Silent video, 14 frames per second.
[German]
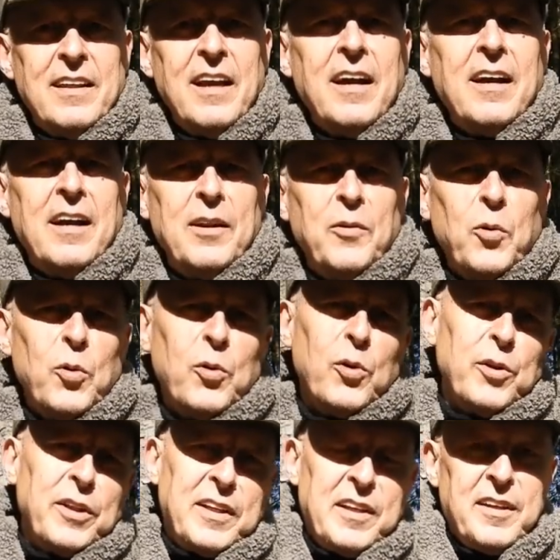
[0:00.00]
Ja, hallo
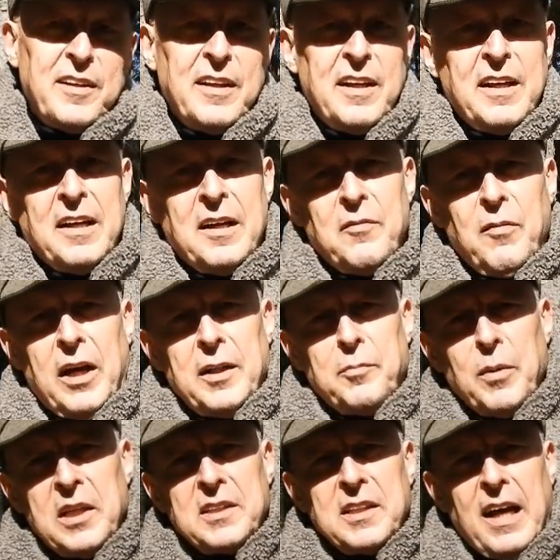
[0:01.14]
und
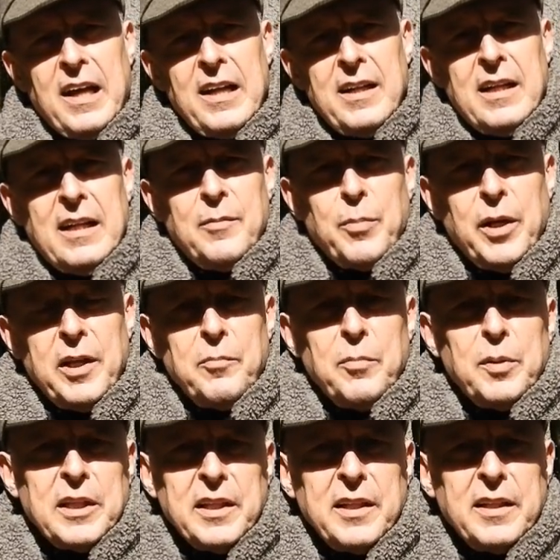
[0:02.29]
Waldmann Seil beim
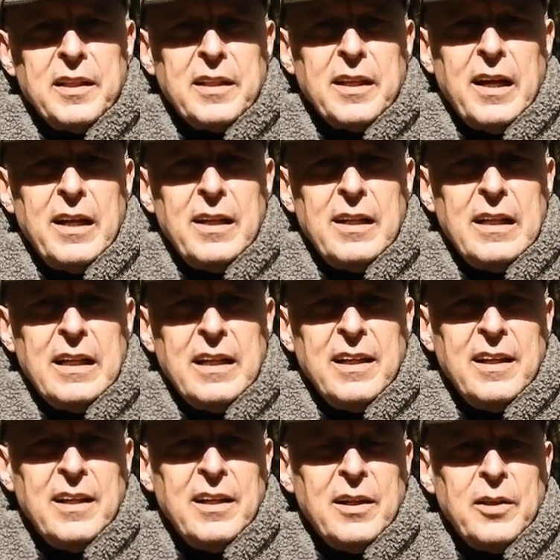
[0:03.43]
dritten Teil
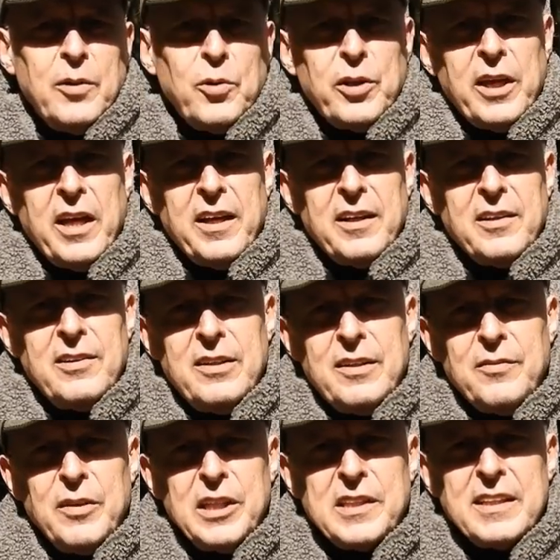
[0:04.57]
Jungjäger
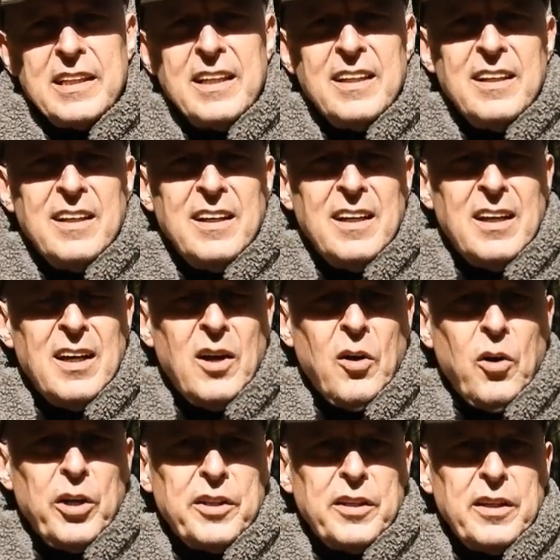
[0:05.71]
Wissen.
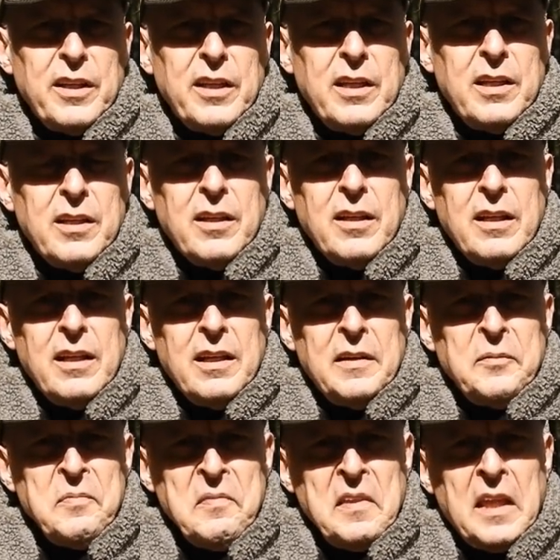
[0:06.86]
Heute
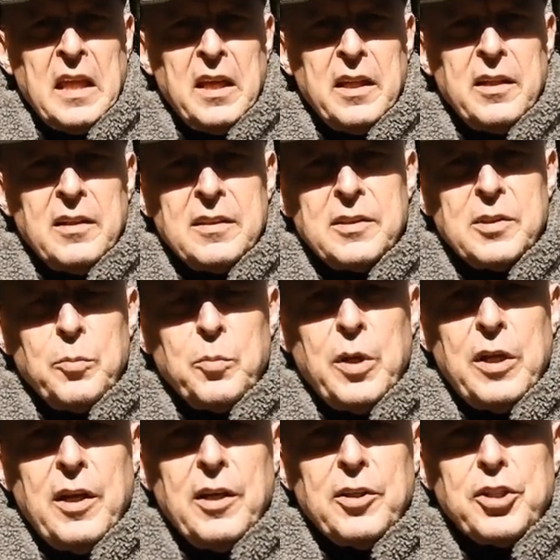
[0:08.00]
geht er zum
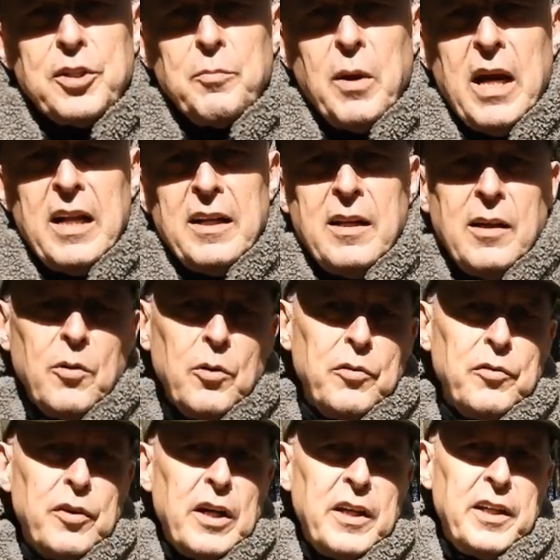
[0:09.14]
ersten Mal
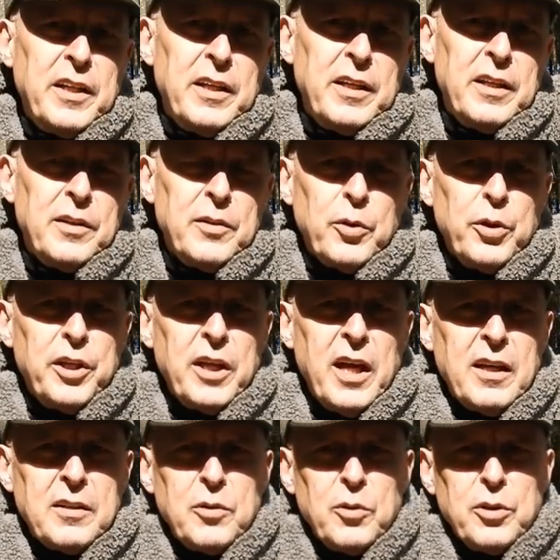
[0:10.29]
auf eine
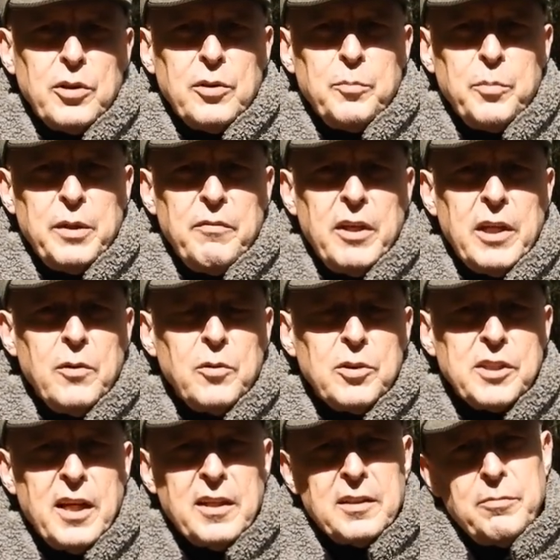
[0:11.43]
Drückjagd oder
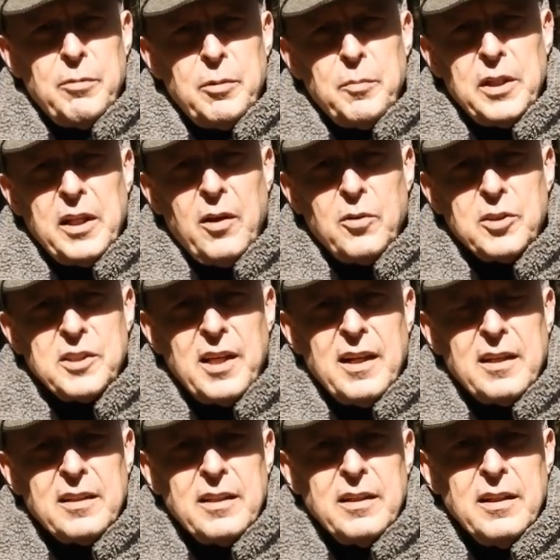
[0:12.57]
Bewegungsjagd, wie man auch
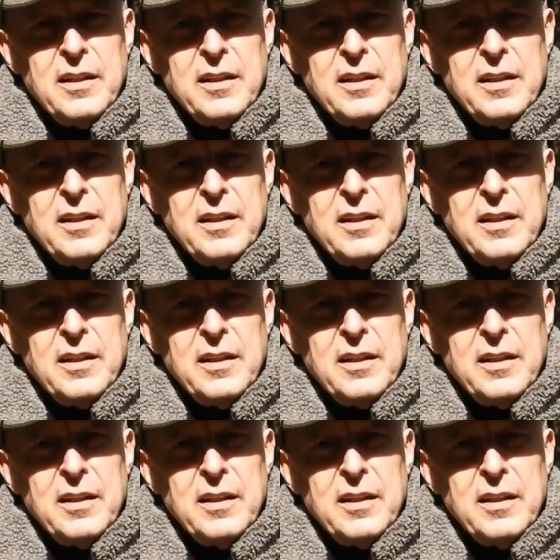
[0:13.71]
sagt.